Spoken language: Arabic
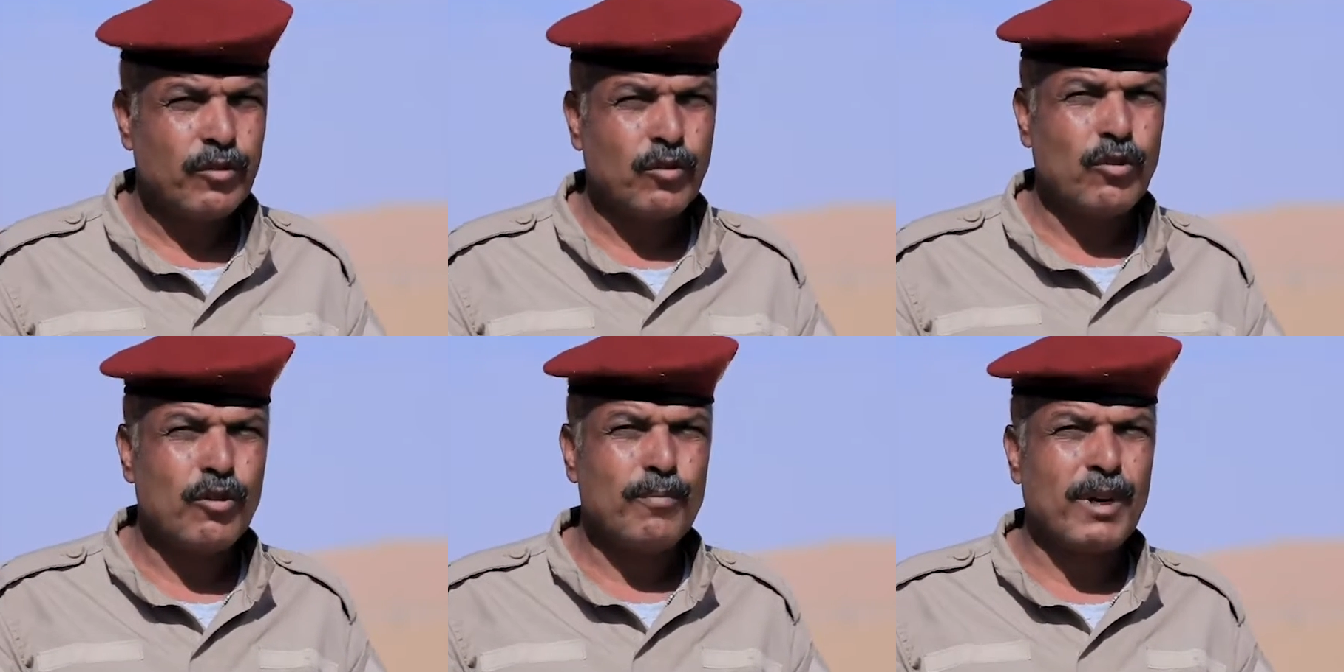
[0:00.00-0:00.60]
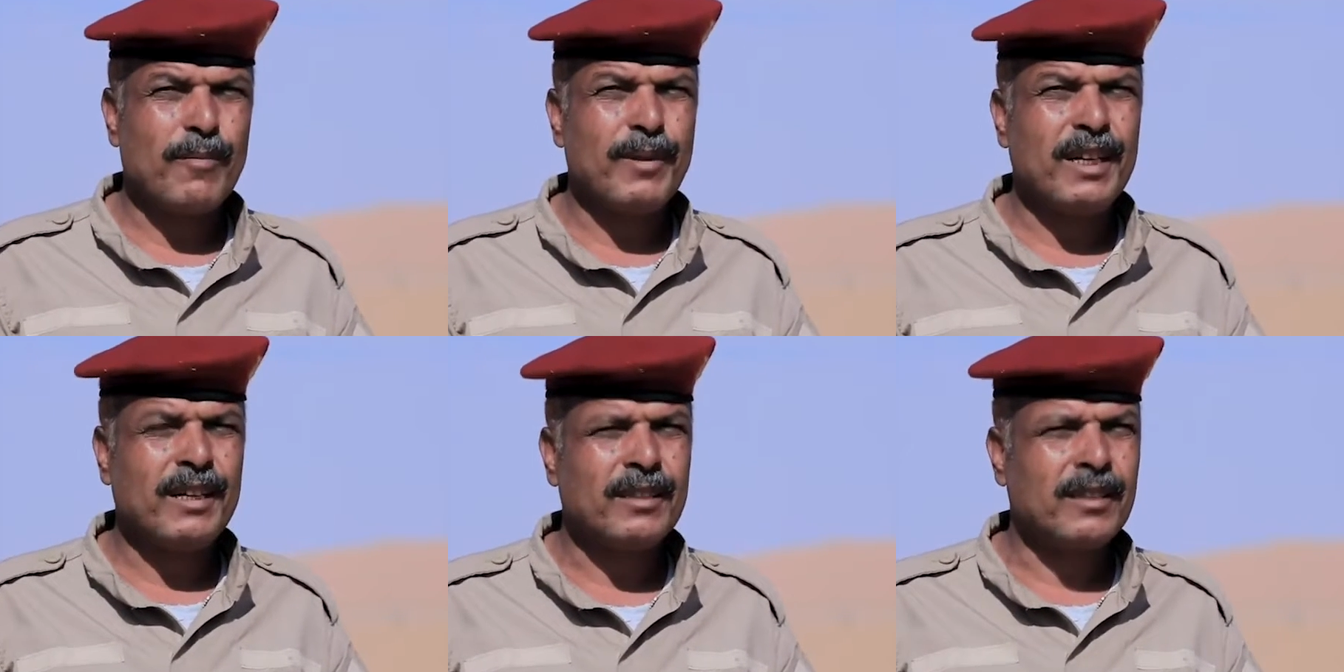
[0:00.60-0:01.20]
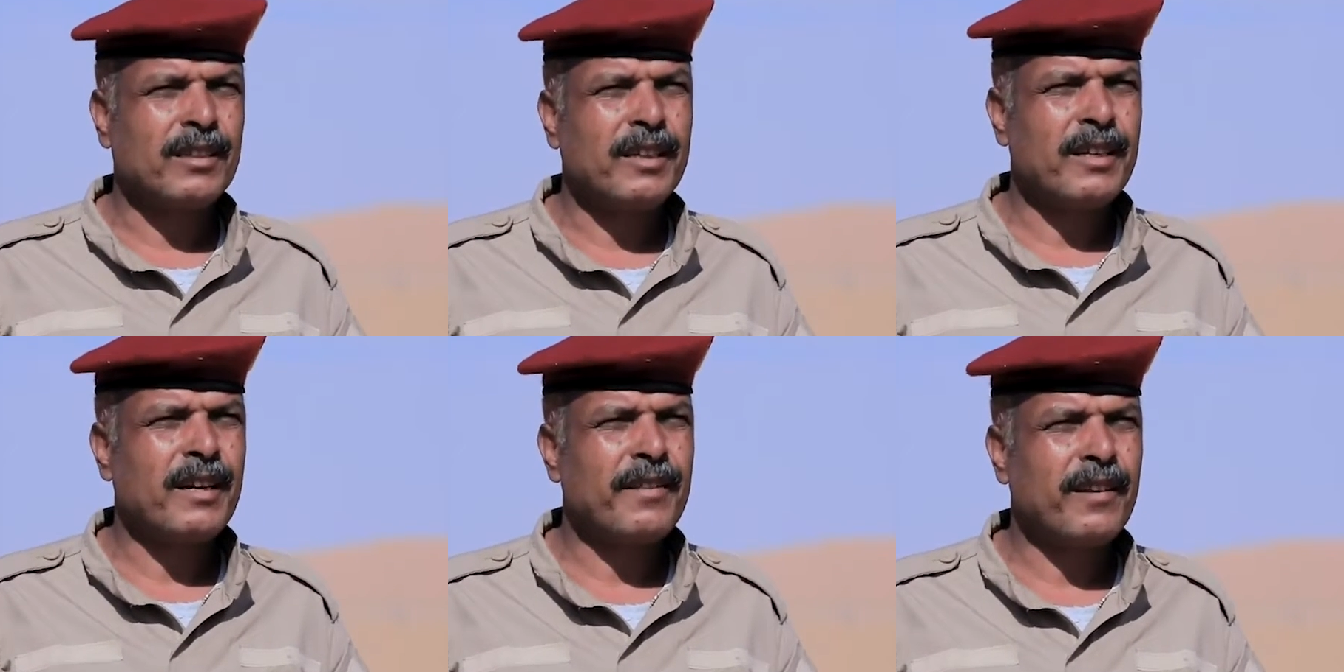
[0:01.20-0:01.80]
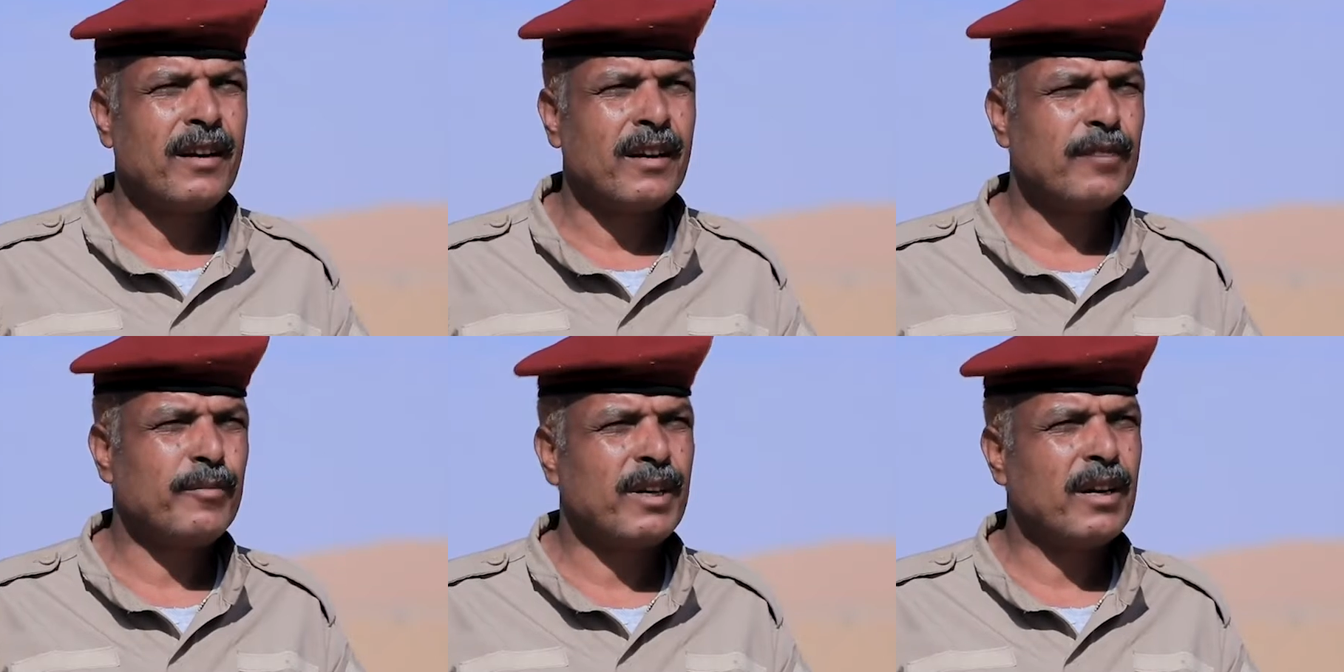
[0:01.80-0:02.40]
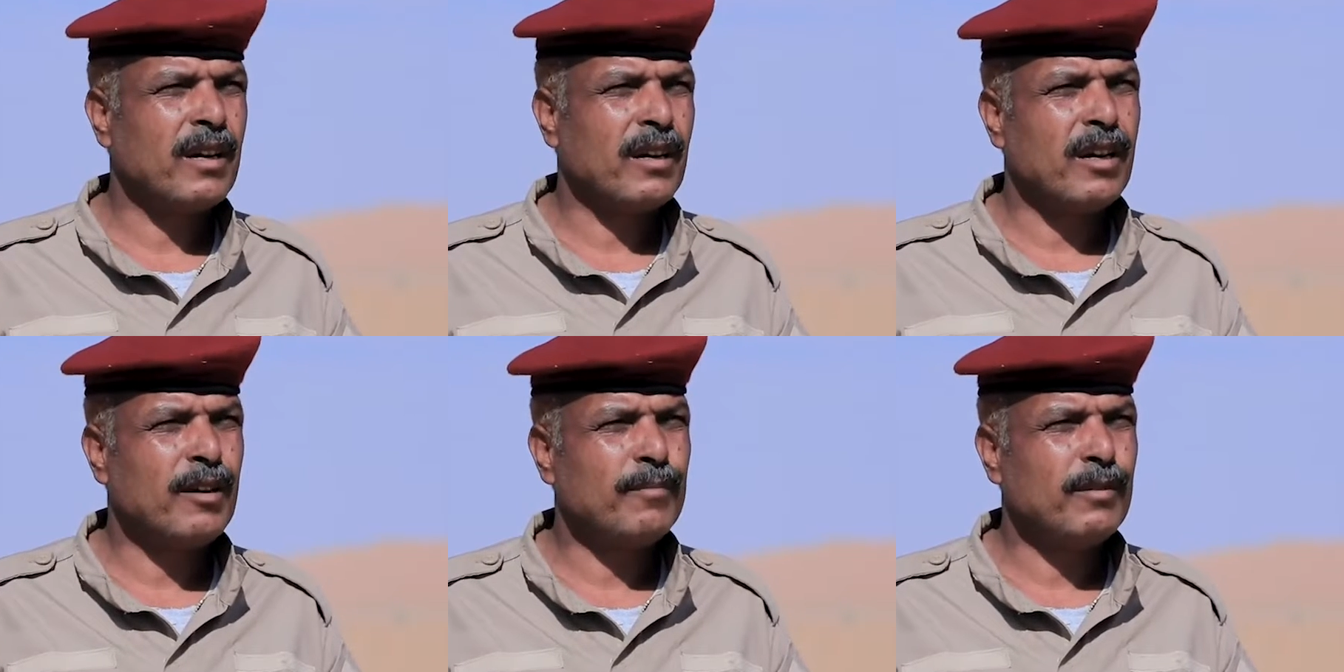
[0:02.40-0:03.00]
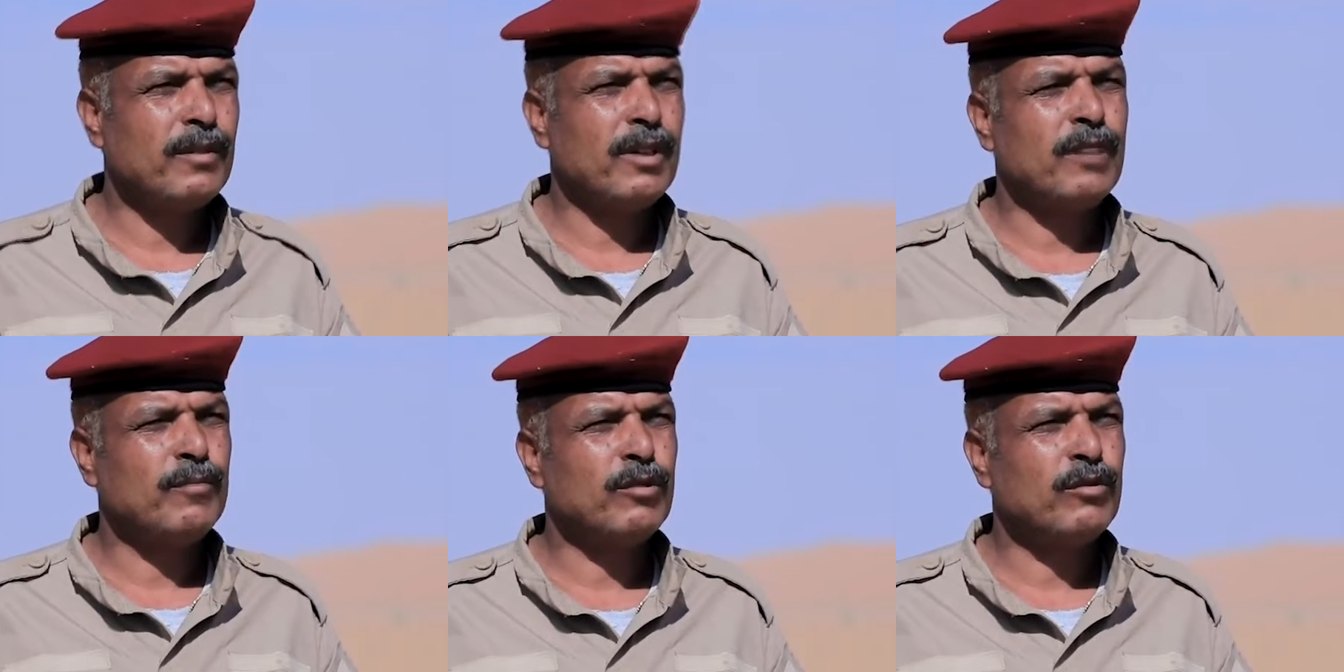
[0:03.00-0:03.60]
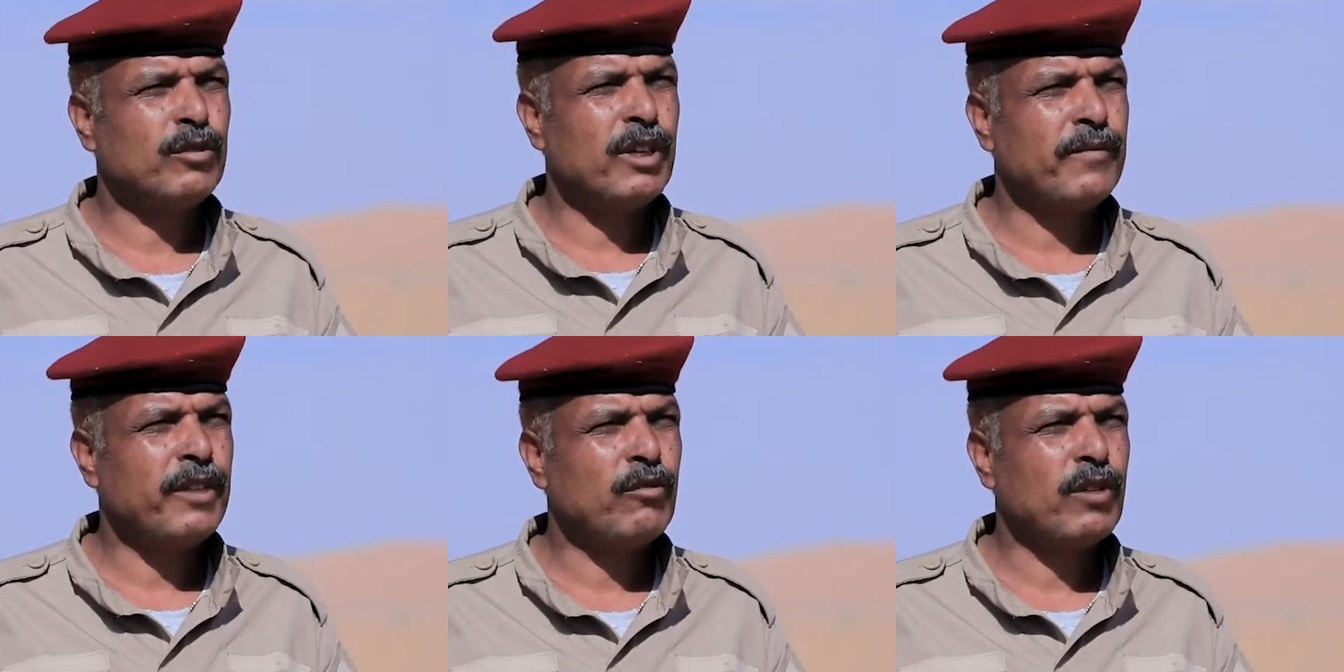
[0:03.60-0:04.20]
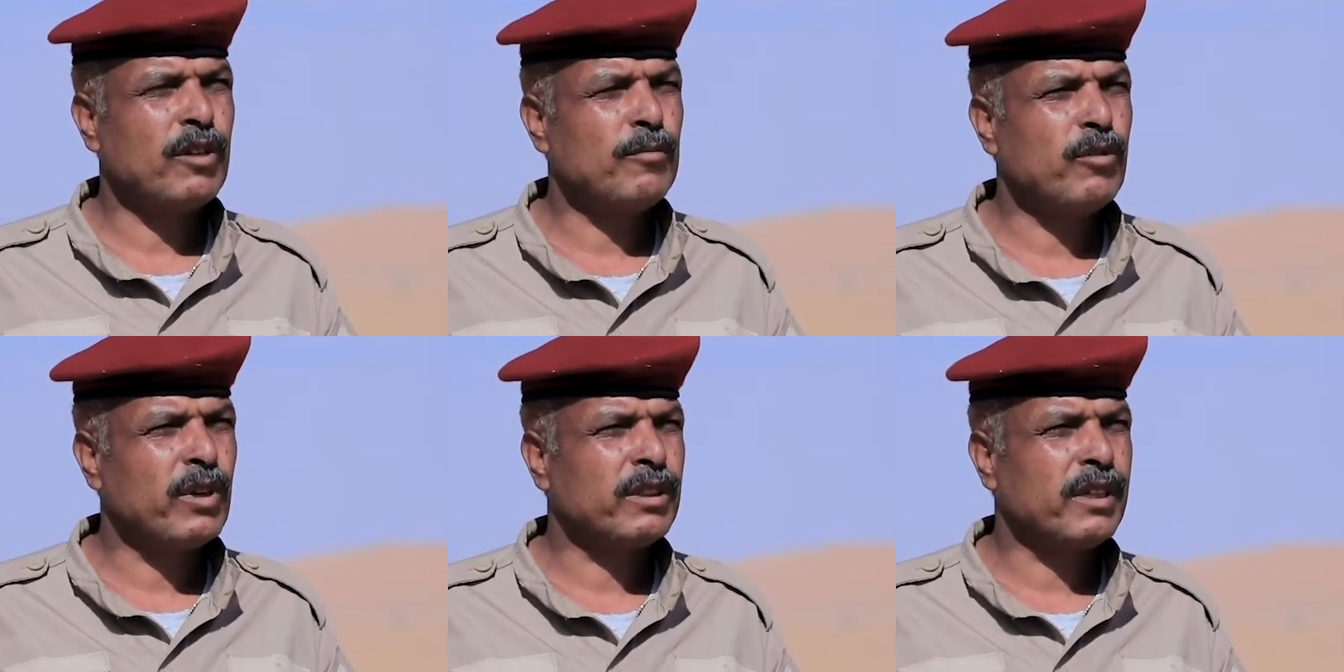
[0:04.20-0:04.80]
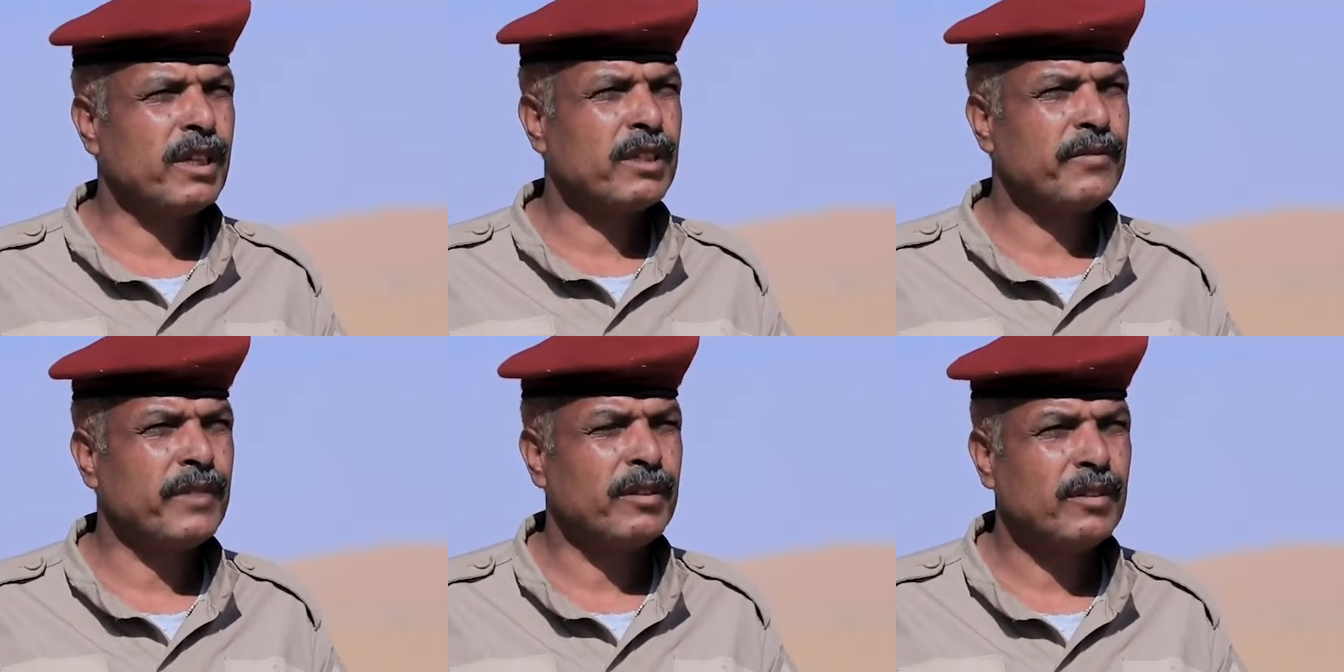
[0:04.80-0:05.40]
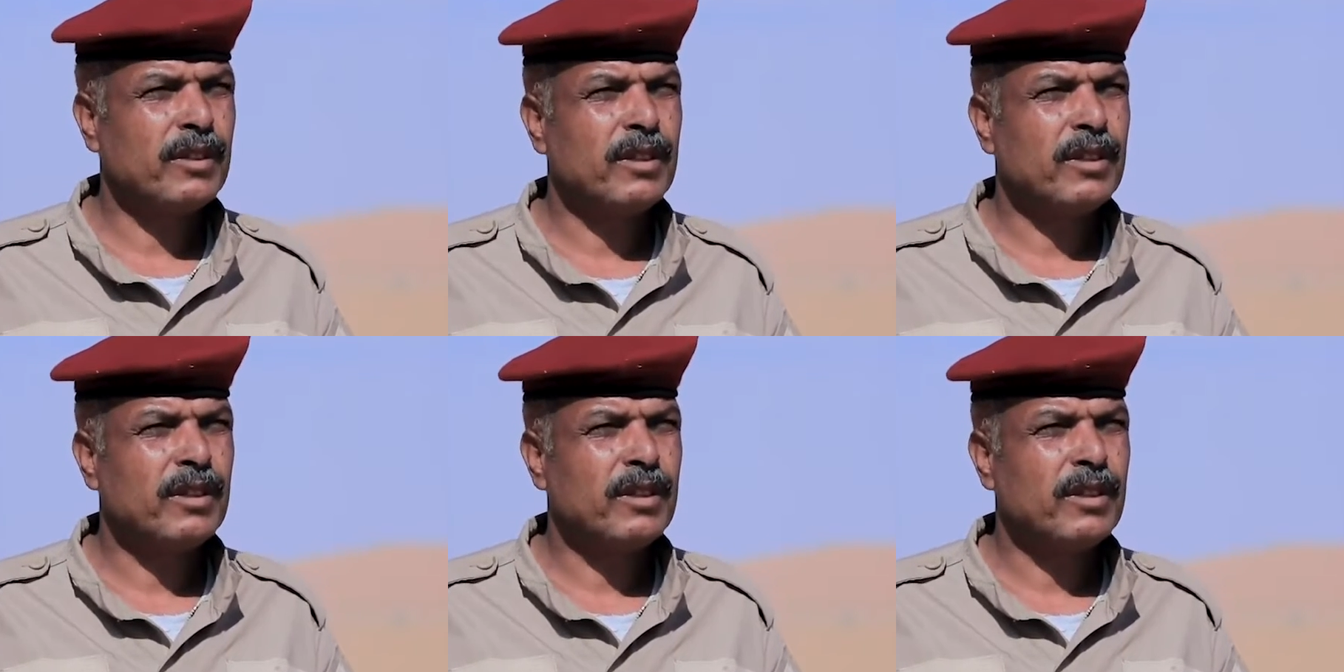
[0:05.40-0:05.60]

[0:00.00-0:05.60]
نقوم بعملية تطهير هذا الحقل من الألغام الموجودة فيه والعبوات الناسفة